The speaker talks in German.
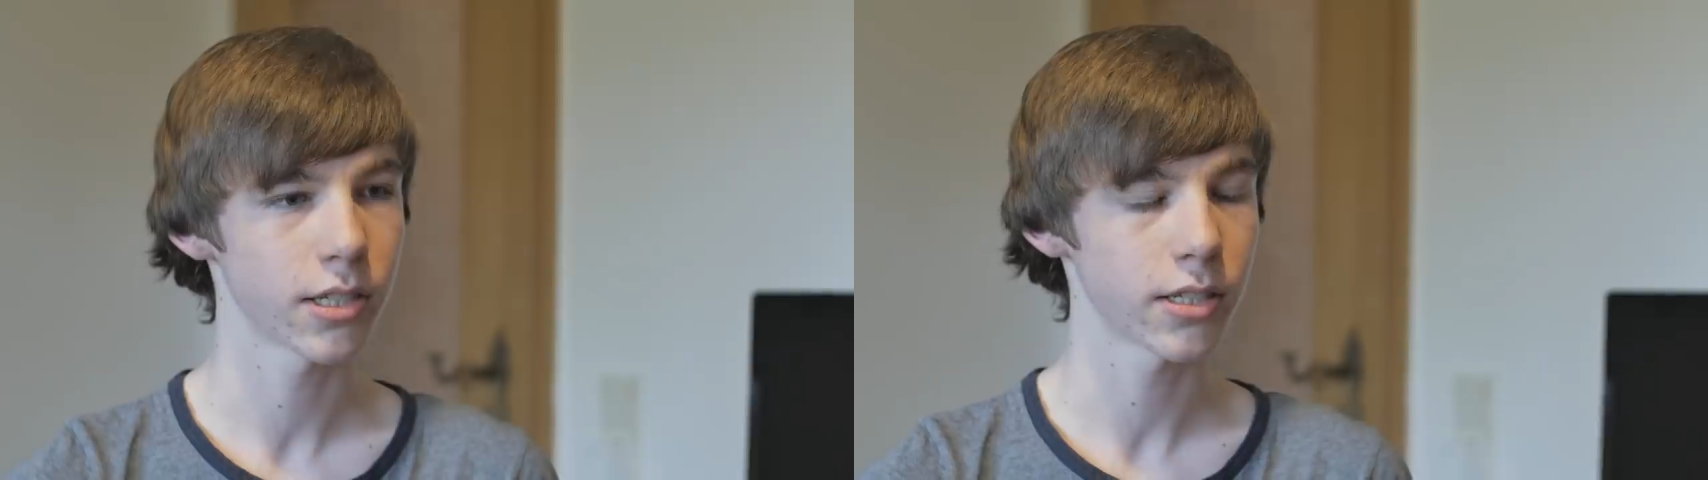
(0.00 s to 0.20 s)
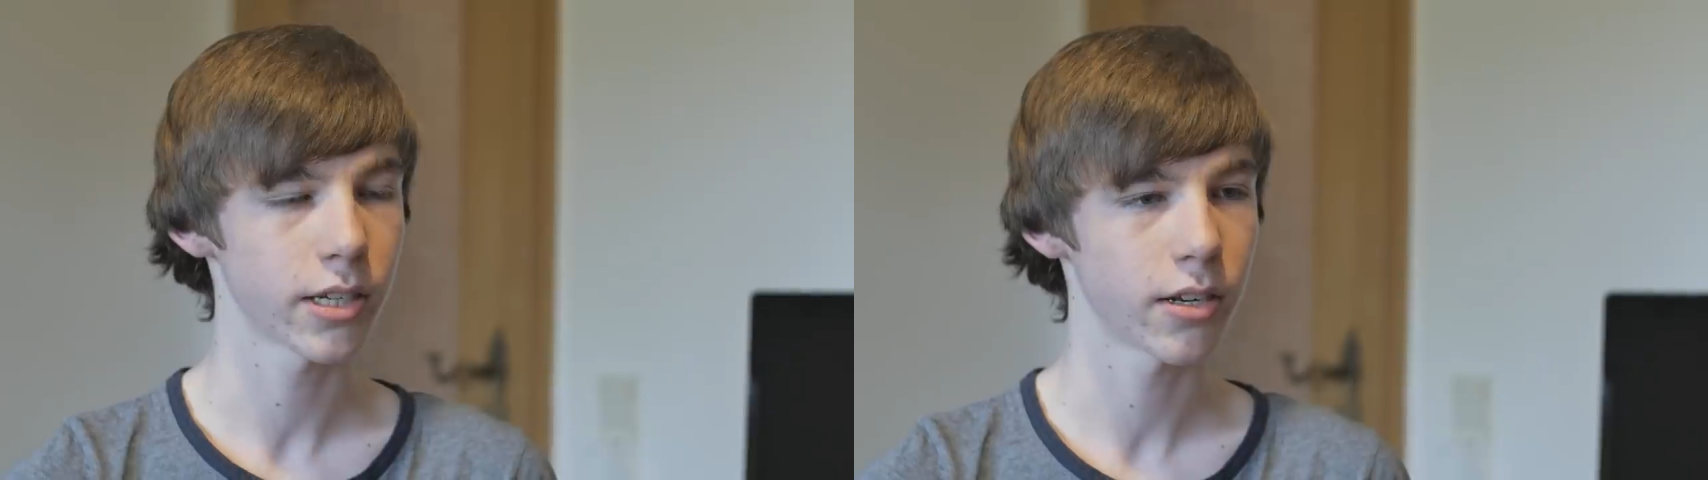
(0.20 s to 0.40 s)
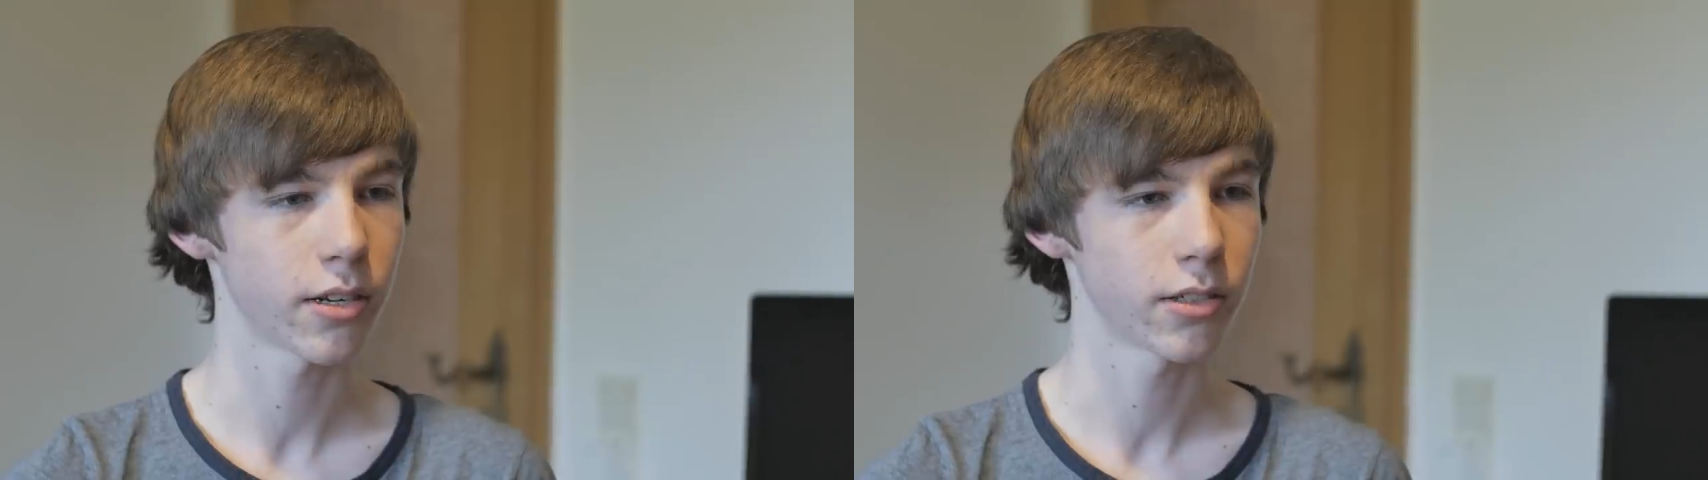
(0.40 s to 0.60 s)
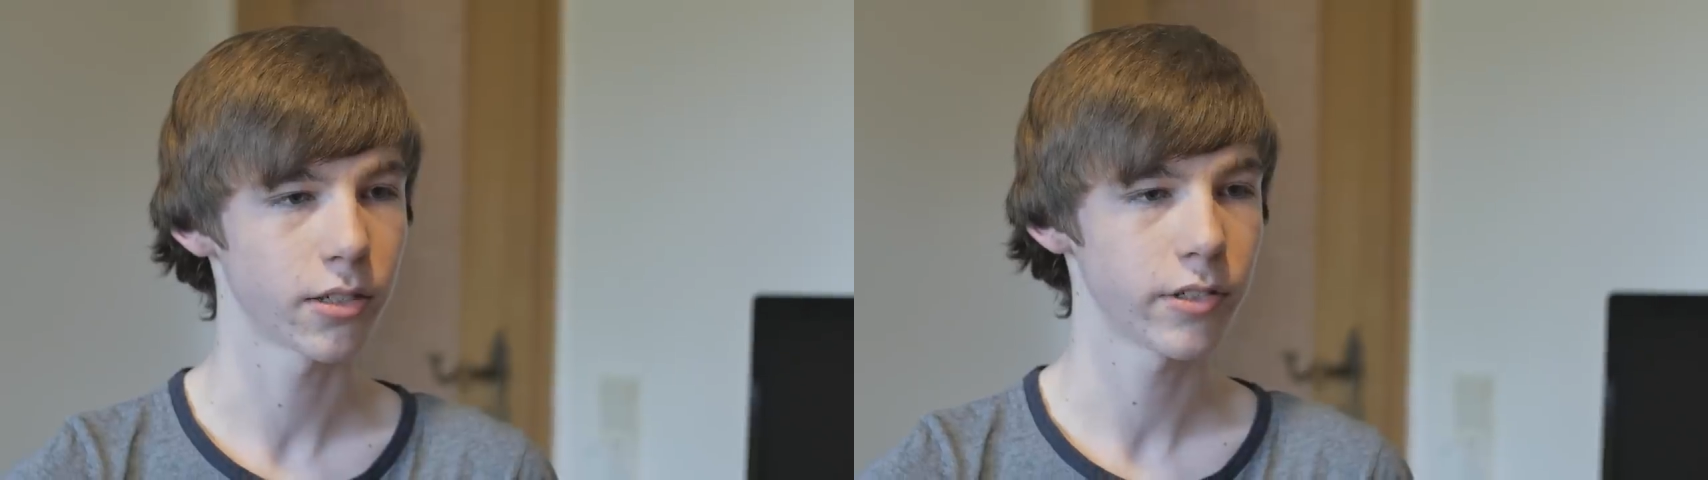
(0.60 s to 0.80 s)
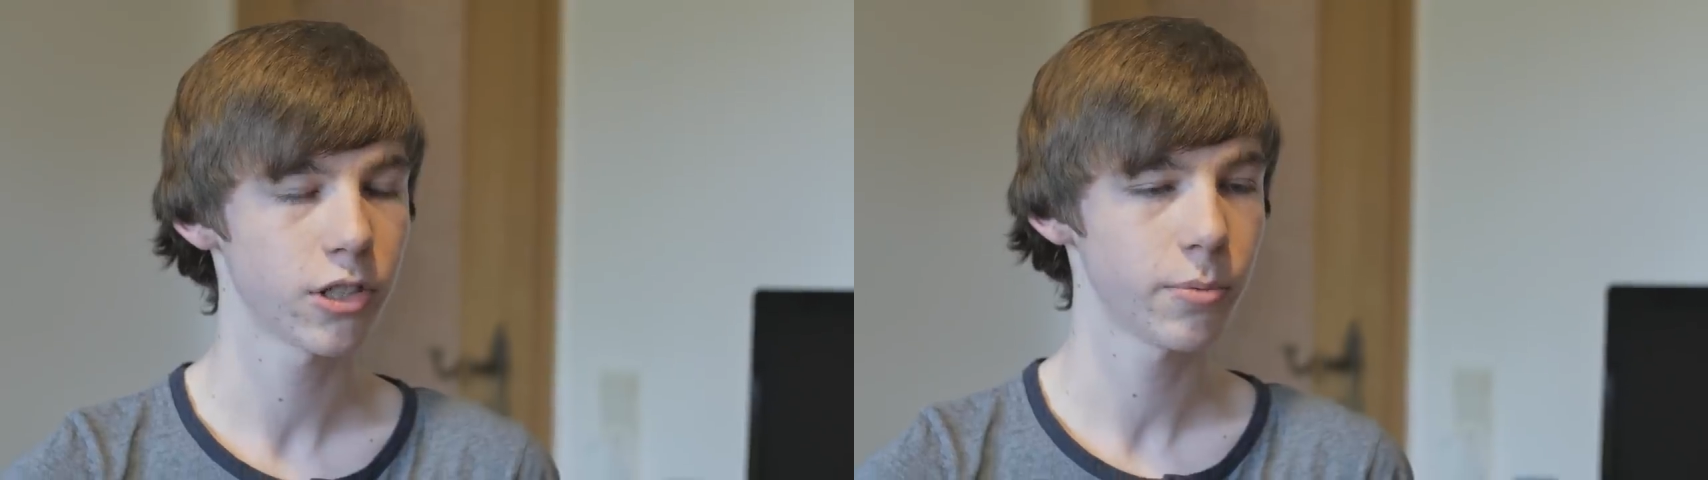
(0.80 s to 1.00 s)
dass er ein
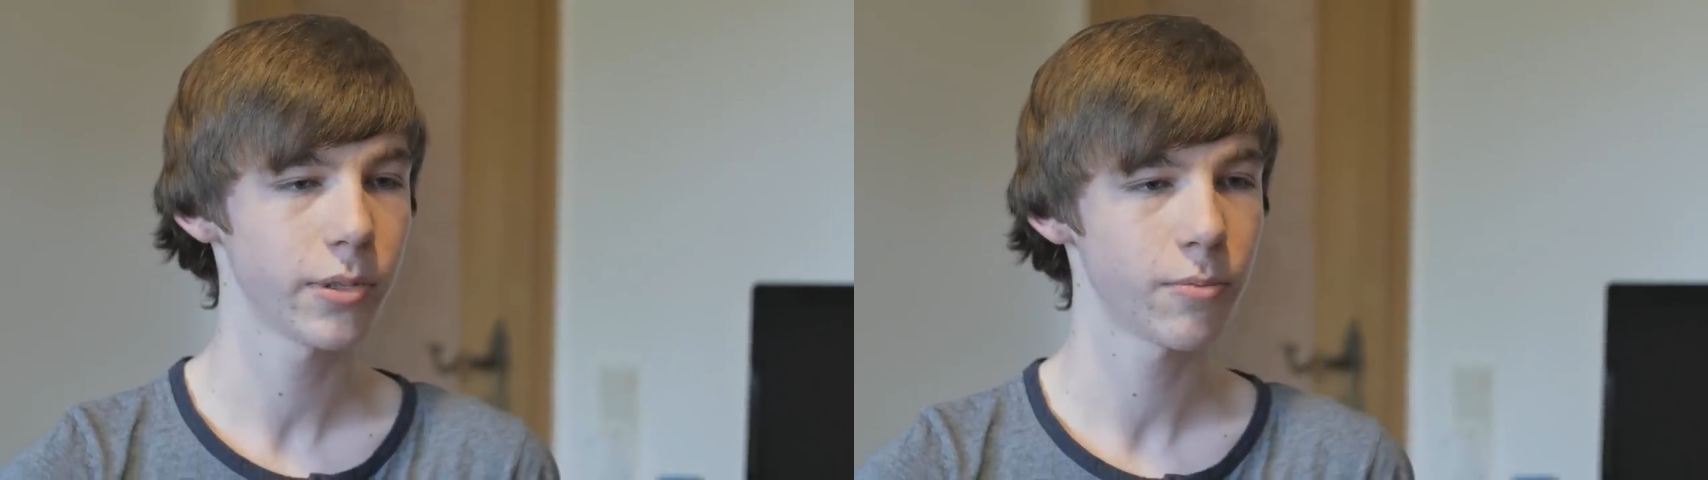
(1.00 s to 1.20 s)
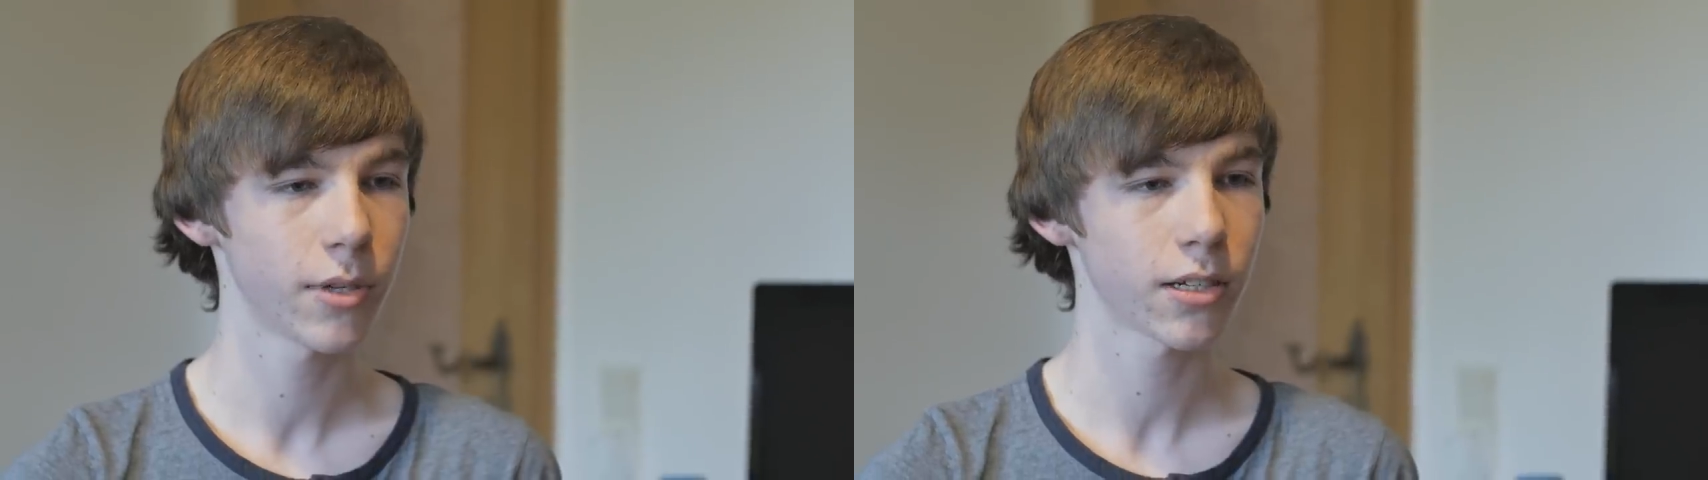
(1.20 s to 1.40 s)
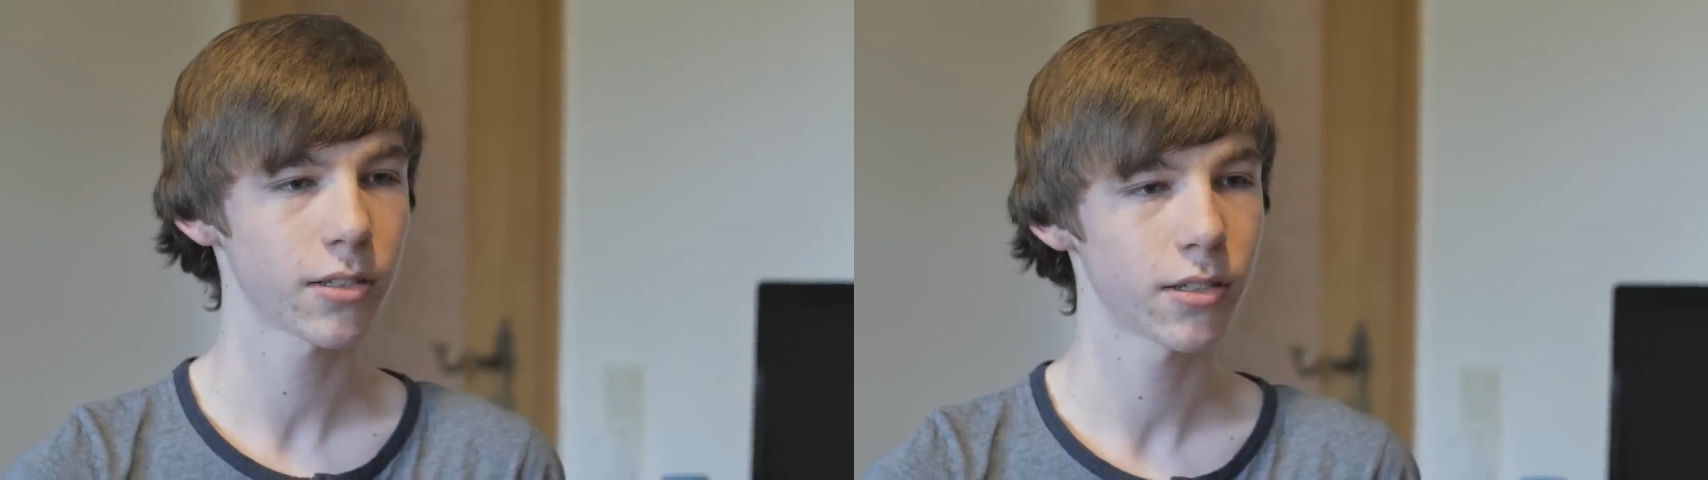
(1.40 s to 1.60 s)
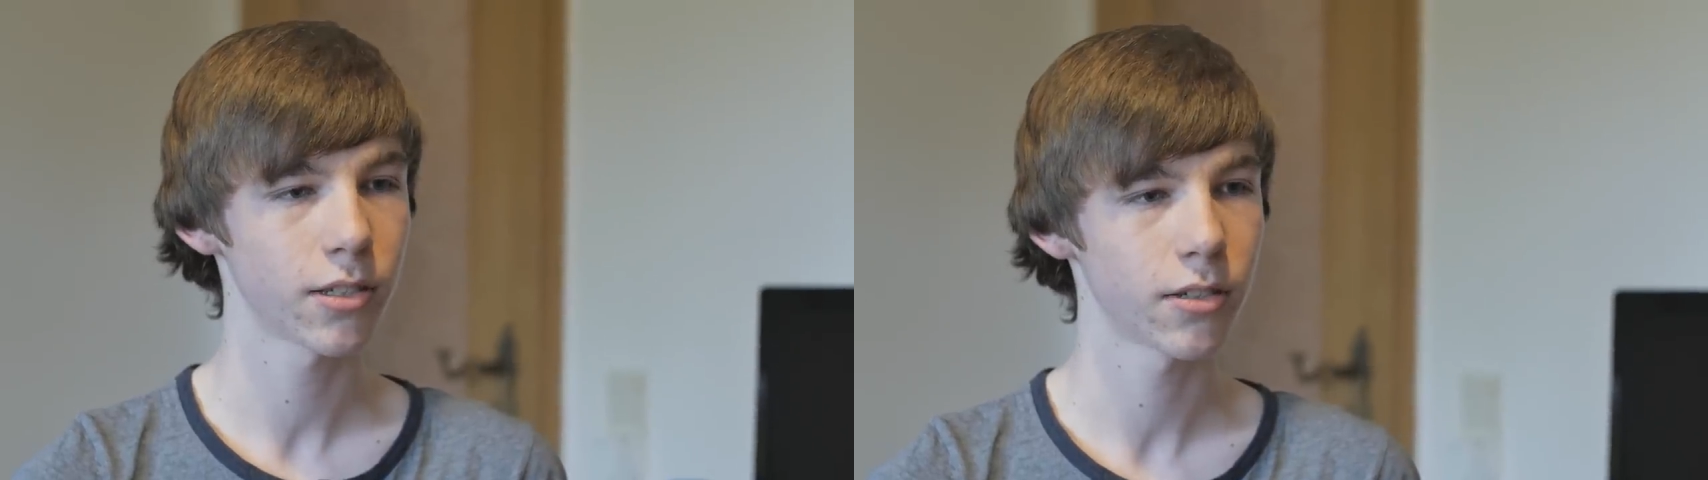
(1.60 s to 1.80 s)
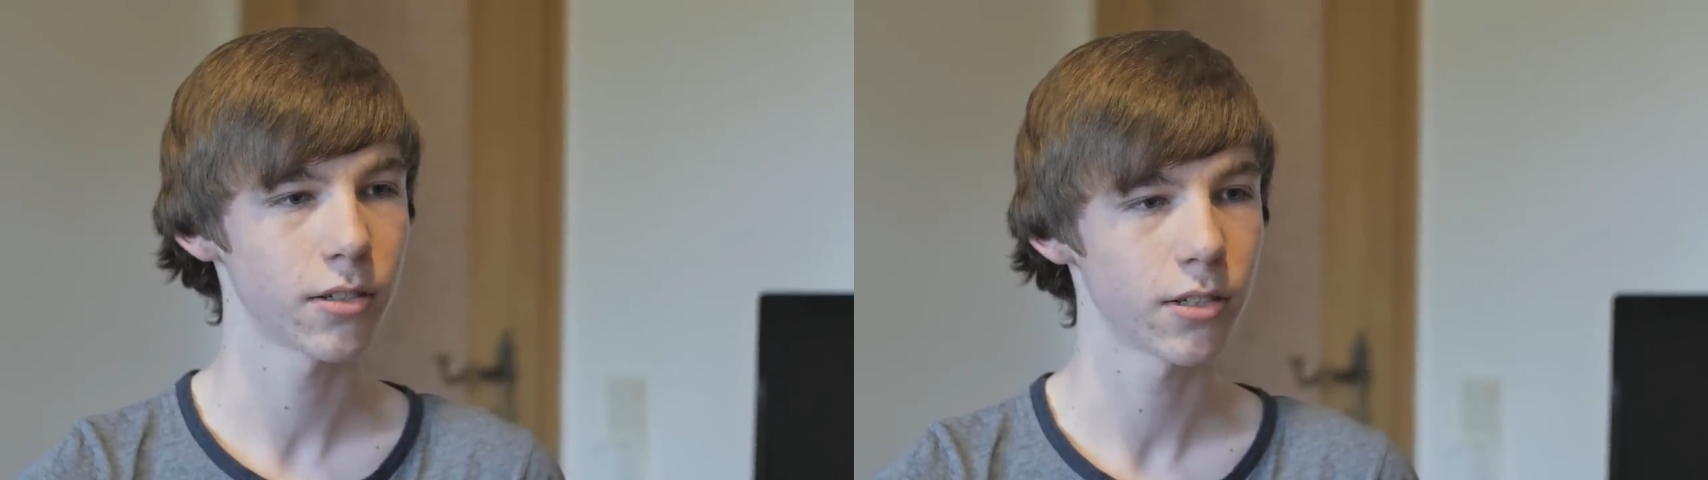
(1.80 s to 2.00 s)
Gewinnspiel macht
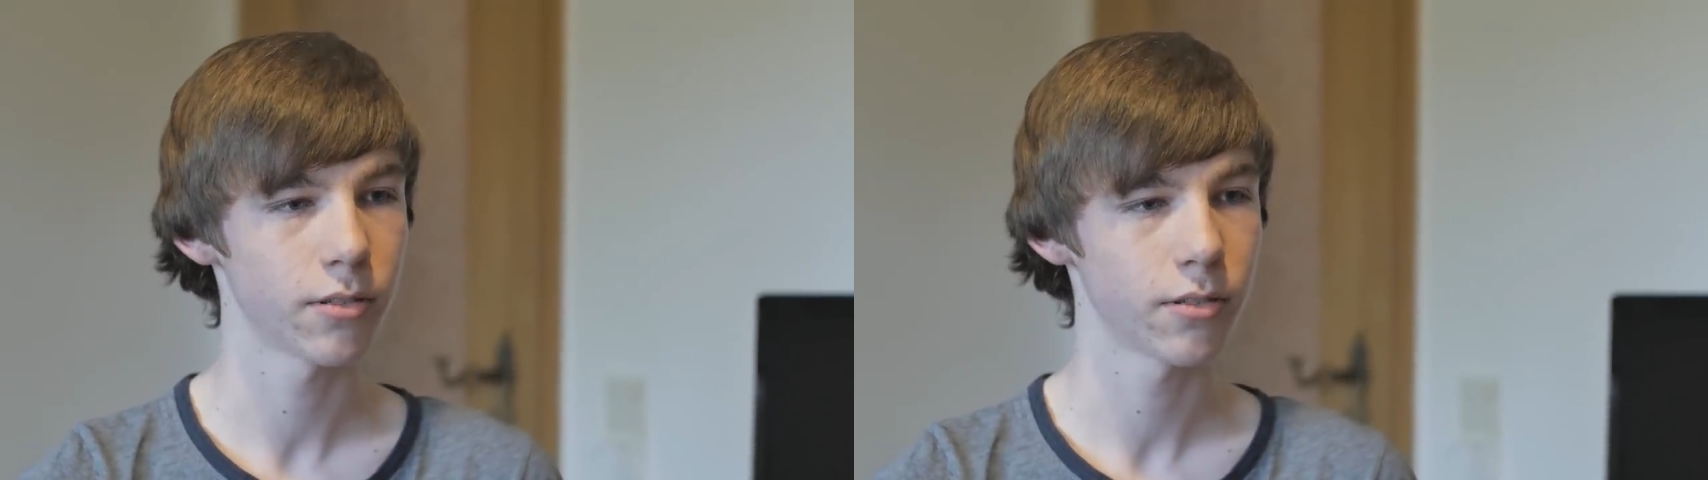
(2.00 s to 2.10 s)
äh,